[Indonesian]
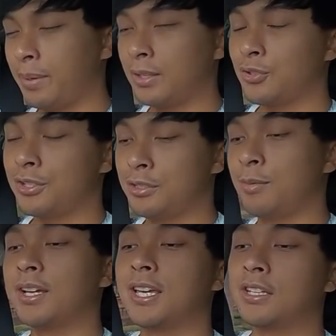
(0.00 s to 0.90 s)
apa terus di
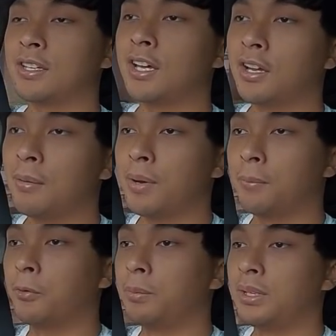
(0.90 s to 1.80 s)
sebelah kirinya ini ada
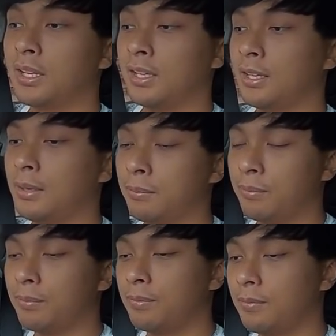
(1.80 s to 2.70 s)
gambar mobil nah ini
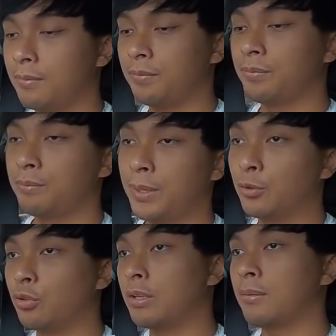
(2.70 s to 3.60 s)

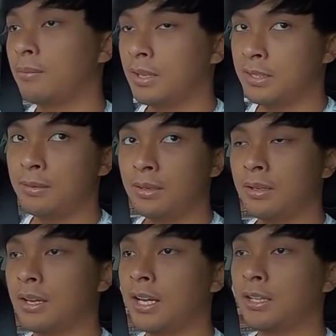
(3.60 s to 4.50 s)
pintu ini
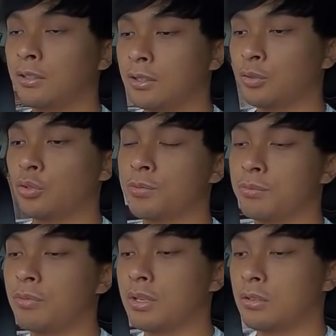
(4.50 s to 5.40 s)
masih keadaan ketutup
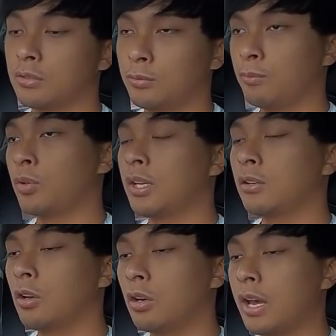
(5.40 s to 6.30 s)
semua.
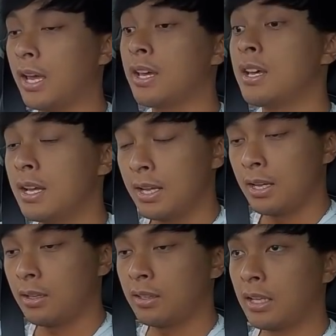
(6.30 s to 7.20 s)
Mungkin kalau eh
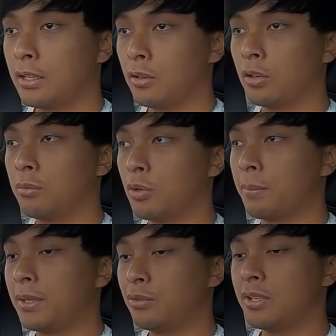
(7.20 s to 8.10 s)
nanti kalau
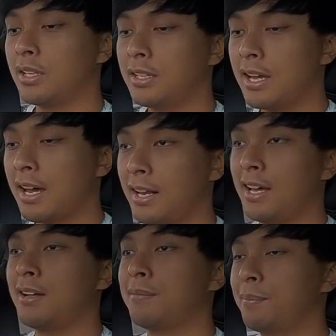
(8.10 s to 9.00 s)
kebuka pintunya ini dia
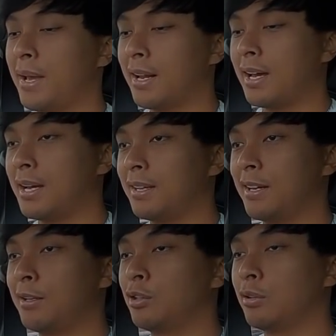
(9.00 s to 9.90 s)
ada merah.
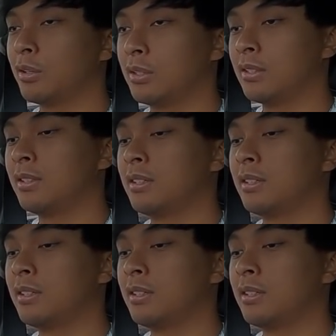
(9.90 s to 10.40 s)
Nah, itu